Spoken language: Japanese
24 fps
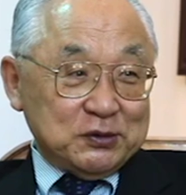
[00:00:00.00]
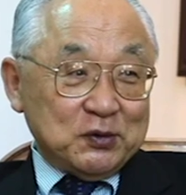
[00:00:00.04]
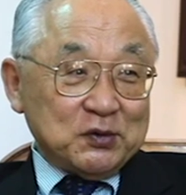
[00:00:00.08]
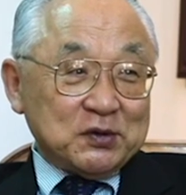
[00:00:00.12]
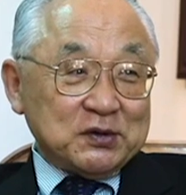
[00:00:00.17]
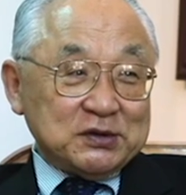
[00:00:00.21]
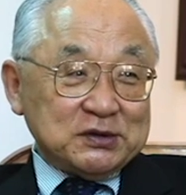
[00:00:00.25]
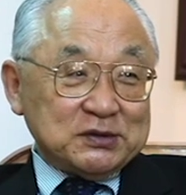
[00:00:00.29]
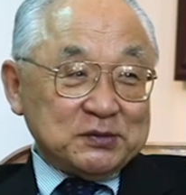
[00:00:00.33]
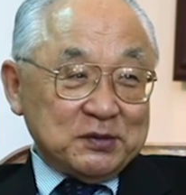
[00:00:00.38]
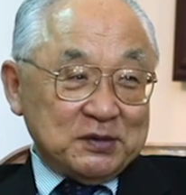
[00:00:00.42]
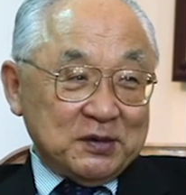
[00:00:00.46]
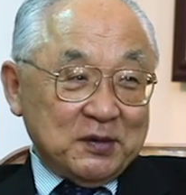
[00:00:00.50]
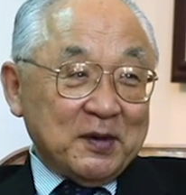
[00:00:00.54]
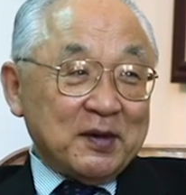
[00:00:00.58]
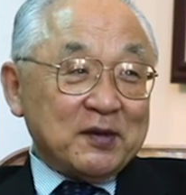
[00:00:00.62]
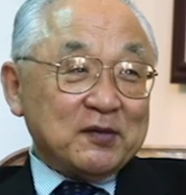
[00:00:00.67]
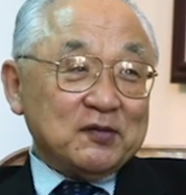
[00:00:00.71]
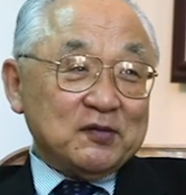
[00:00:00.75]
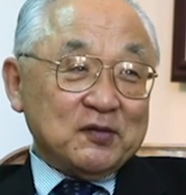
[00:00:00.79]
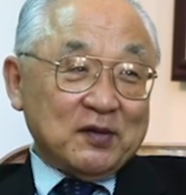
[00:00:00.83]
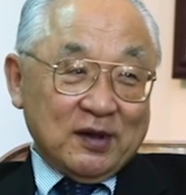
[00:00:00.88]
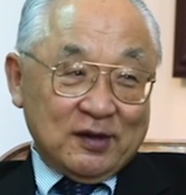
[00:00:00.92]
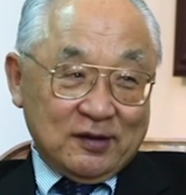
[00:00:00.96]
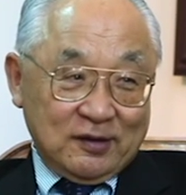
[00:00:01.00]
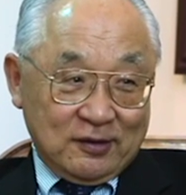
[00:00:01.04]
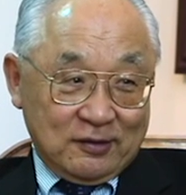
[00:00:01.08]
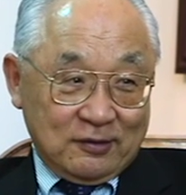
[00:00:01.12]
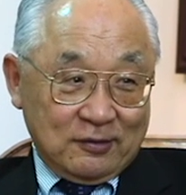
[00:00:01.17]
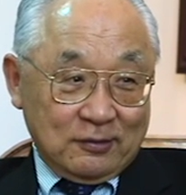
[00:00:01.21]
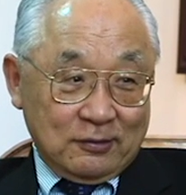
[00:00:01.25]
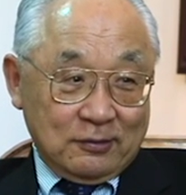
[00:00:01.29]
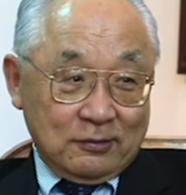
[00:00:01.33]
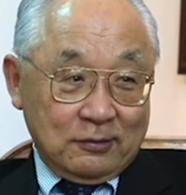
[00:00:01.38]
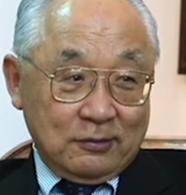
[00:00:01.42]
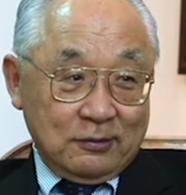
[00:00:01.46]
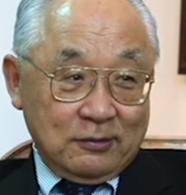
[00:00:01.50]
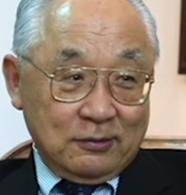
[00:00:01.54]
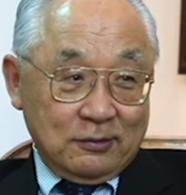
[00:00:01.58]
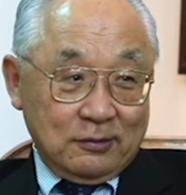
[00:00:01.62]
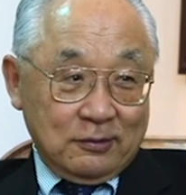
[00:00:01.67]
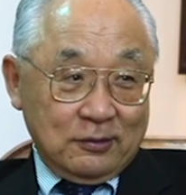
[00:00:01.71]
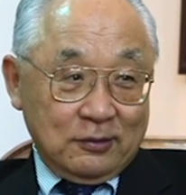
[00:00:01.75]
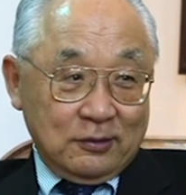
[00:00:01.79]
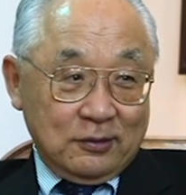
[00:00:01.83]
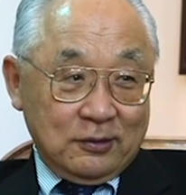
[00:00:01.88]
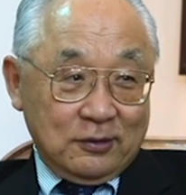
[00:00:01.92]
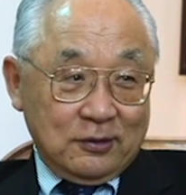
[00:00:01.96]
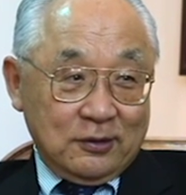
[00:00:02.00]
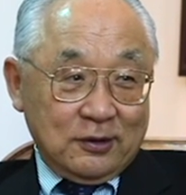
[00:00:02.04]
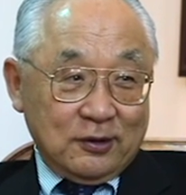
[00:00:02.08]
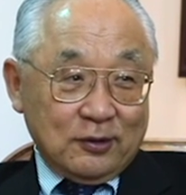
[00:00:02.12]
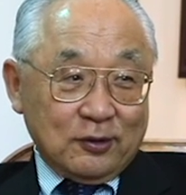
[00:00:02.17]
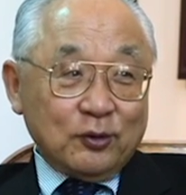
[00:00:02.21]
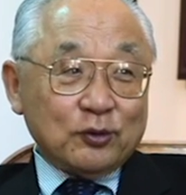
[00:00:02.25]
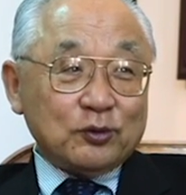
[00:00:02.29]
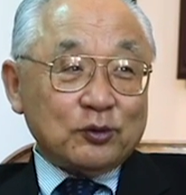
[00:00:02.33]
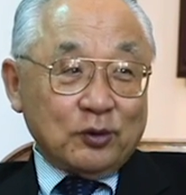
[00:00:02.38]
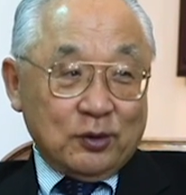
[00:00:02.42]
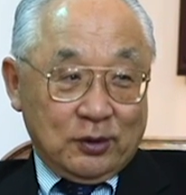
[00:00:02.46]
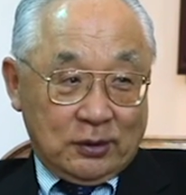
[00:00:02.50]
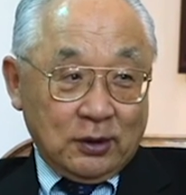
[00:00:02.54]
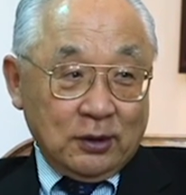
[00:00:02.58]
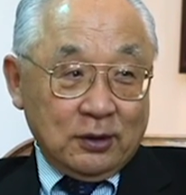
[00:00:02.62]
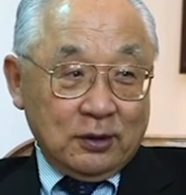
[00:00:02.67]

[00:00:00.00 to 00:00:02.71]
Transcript: 事してます言ったんですよ、うん、今度ね。